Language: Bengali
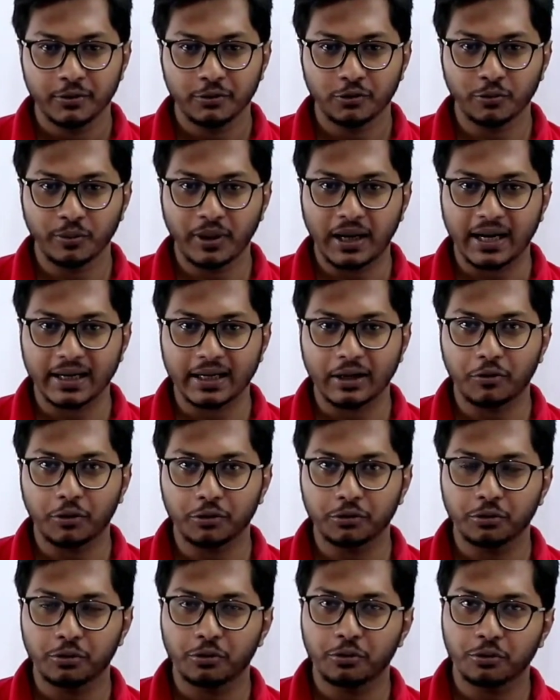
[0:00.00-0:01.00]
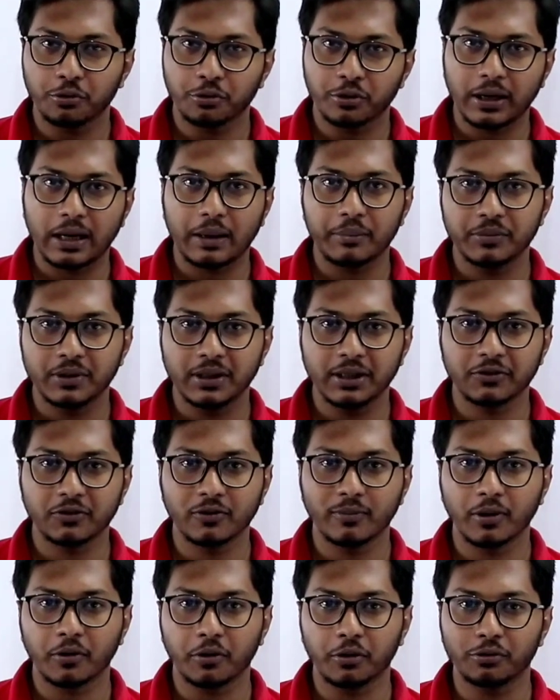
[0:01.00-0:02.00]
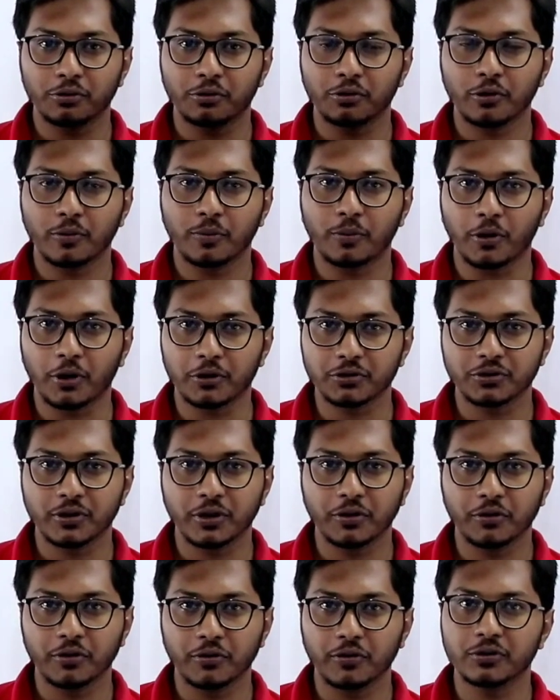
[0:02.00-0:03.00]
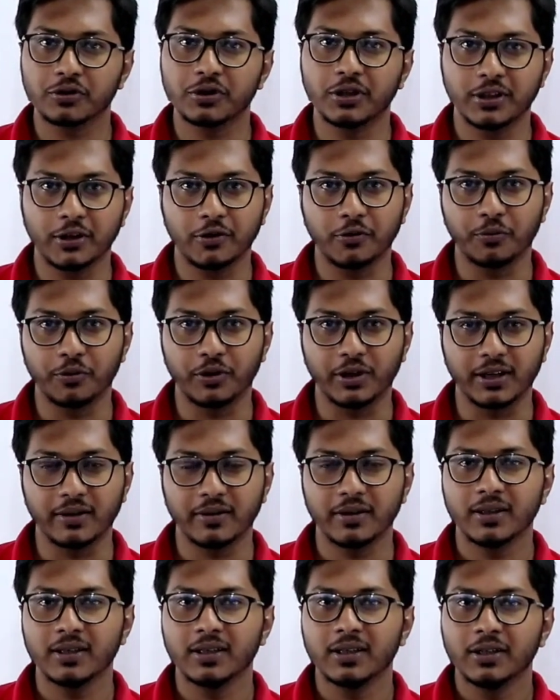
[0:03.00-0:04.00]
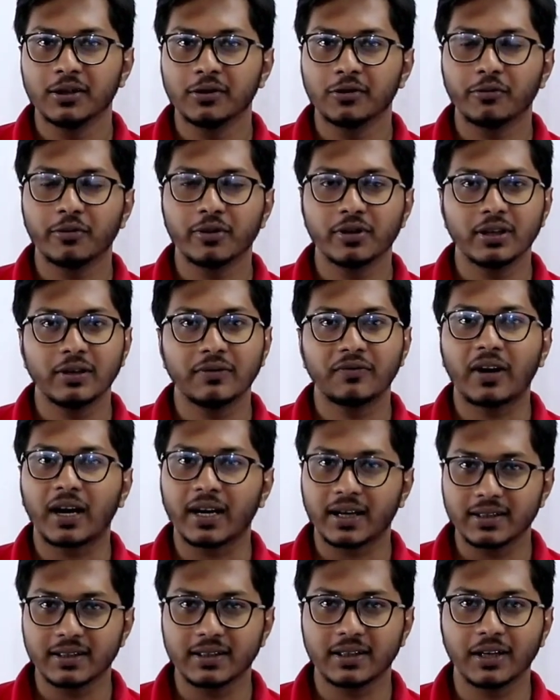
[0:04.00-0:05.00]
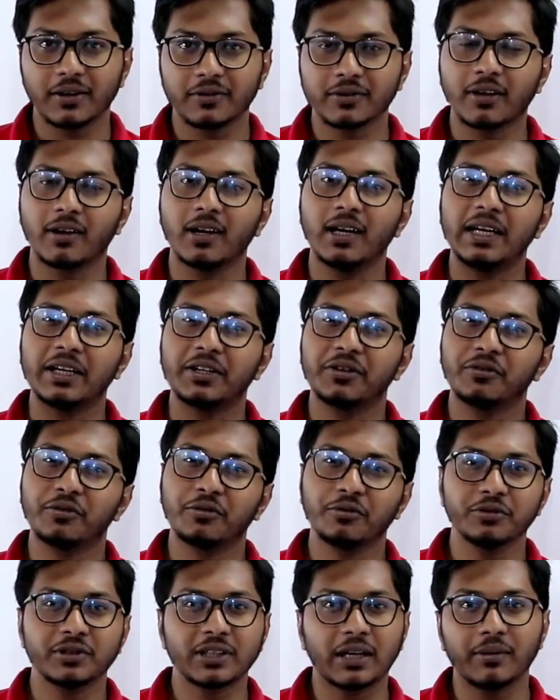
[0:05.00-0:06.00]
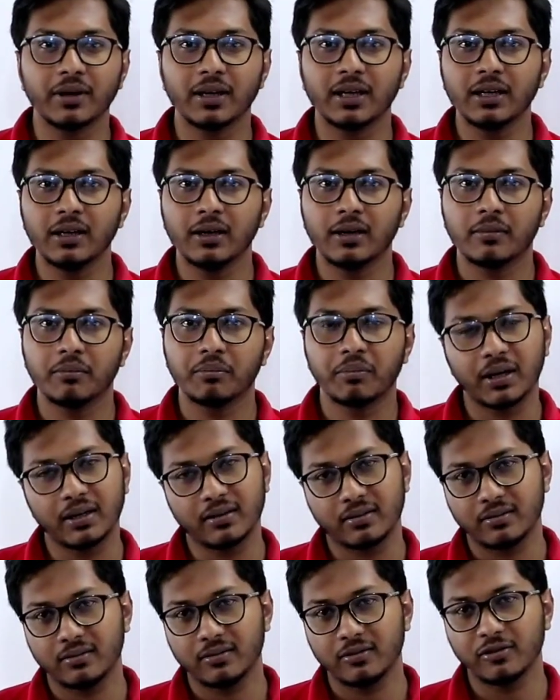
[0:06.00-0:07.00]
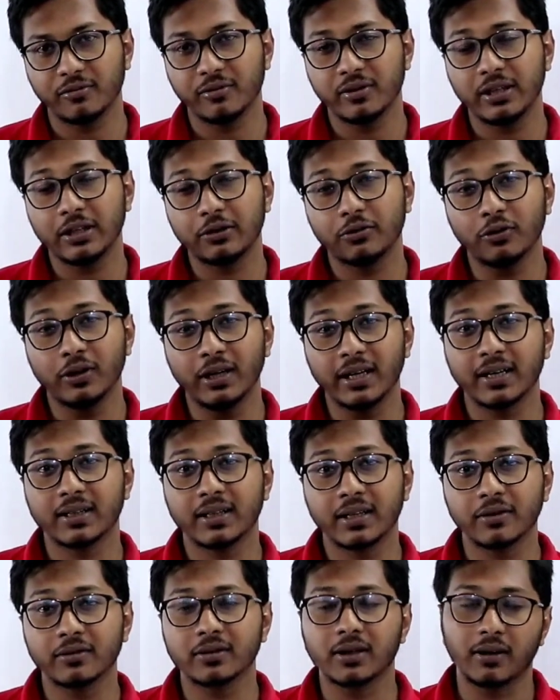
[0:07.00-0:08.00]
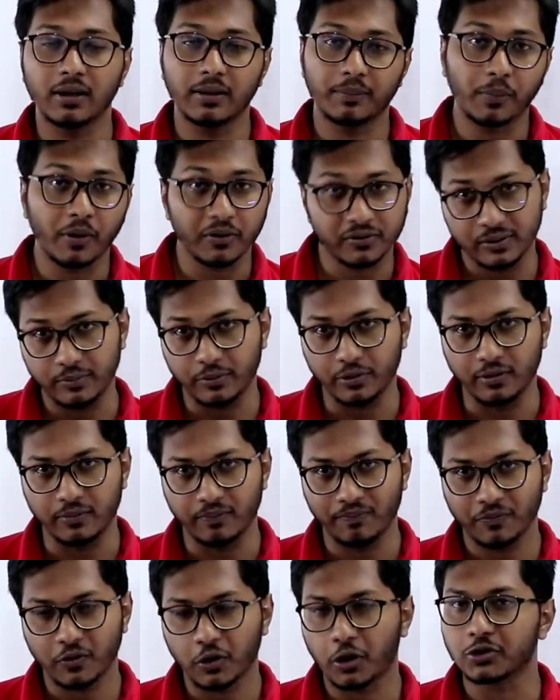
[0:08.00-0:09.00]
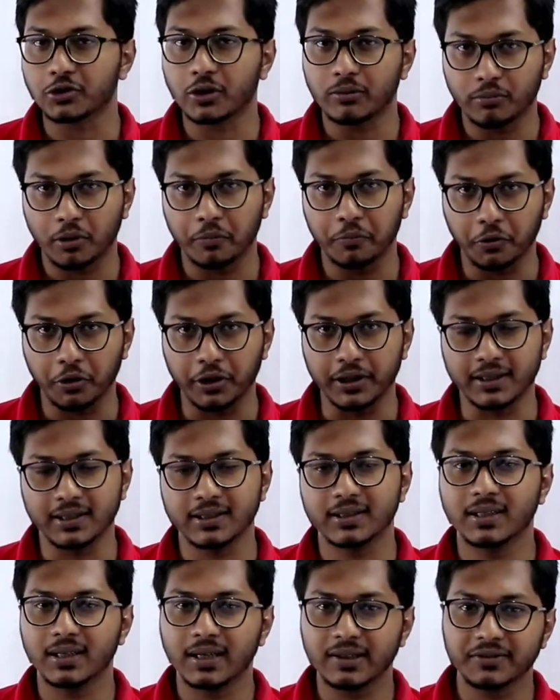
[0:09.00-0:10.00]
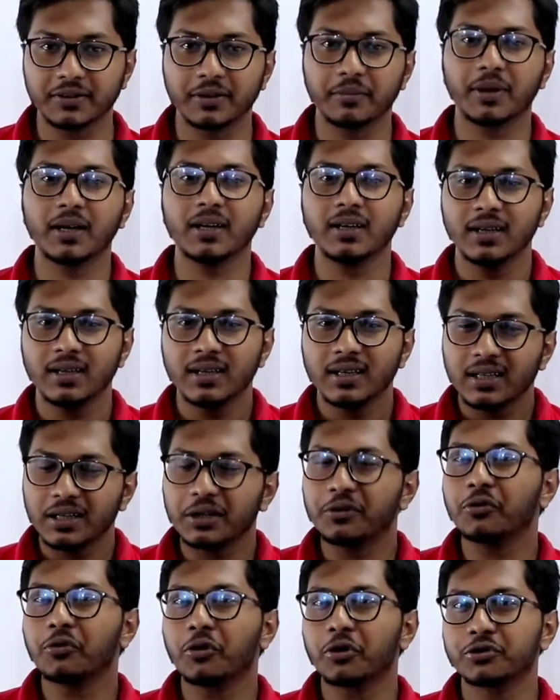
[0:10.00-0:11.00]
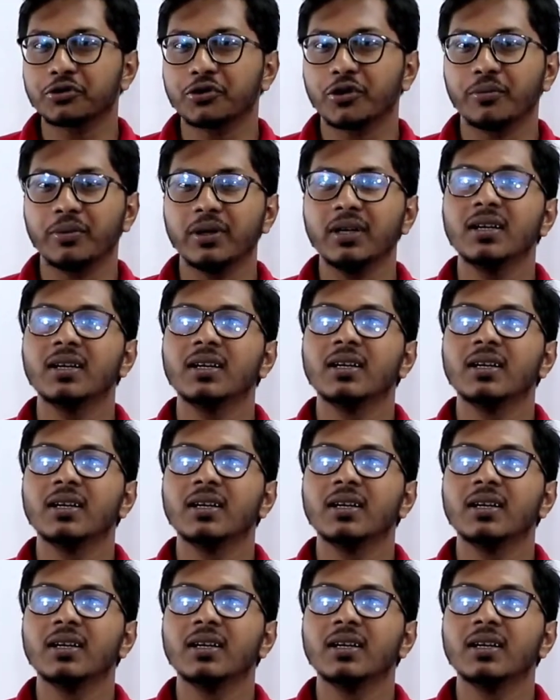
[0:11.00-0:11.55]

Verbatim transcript: তুমি আগে কতটুকু গ্যাপ দিয়েছো বা কতটুকু পড়াশোনা করেছো সেটার উপরে তুমি যদি ফাঁকিতে থাকো তাহলে একটু ঝামেলা বাট তুমি যদি একটু লেগে থাকো তাহলে পসিবল অসম্ভব নয় ঠিক আছে বাট একটু কষ্ট হবে